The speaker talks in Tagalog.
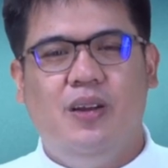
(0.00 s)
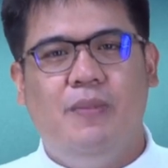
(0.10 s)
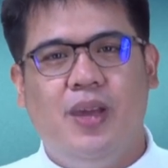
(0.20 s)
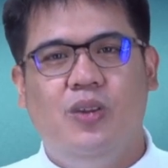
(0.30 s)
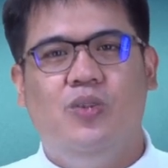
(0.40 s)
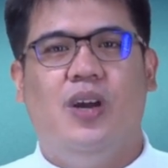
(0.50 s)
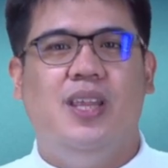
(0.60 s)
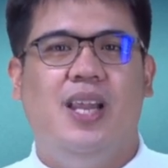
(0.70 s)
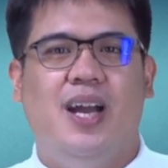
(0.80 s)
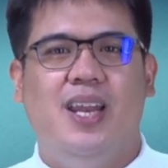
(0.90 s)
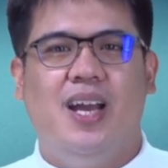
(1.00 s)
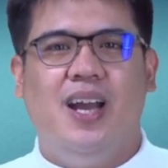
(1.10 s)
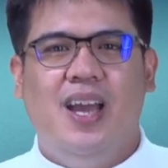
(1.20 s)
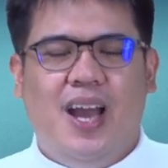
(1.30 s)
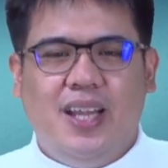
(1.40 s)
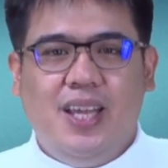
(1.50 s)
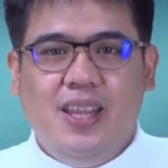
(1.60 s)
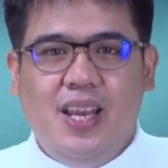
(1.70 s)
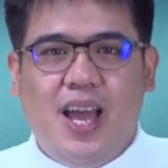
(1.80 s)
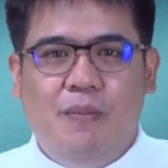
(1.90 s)
ng meron yung kanilang anak at
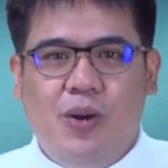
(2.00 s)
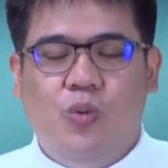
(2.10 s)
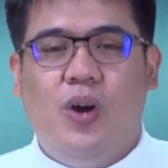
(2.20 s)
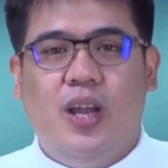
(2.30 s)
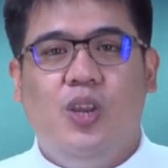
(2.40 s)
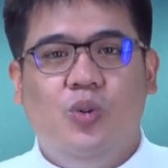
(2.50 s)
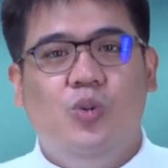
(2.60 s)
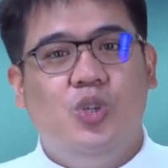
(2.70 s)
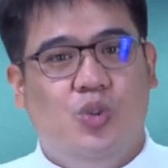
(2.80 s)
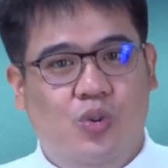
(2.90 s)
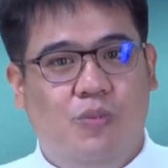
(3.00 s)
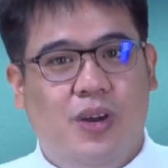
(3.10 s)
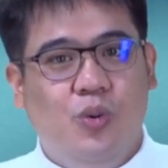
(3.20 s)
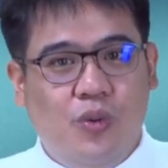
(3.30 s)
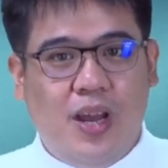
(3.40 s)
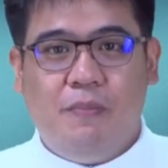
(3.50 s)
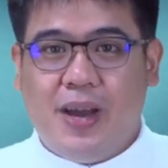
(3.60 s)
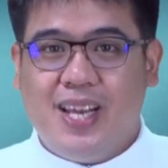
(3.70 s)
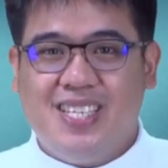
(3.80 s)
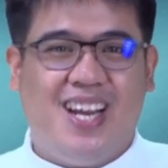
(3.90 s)
hindi lamang kung ano yung gusto ng magulang
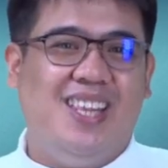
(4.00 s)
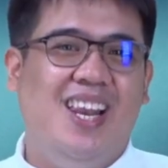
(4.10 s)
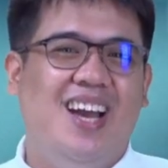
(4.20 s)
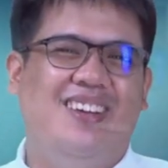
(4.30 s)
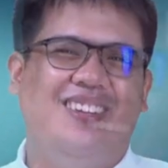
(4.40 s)
para sa kanila.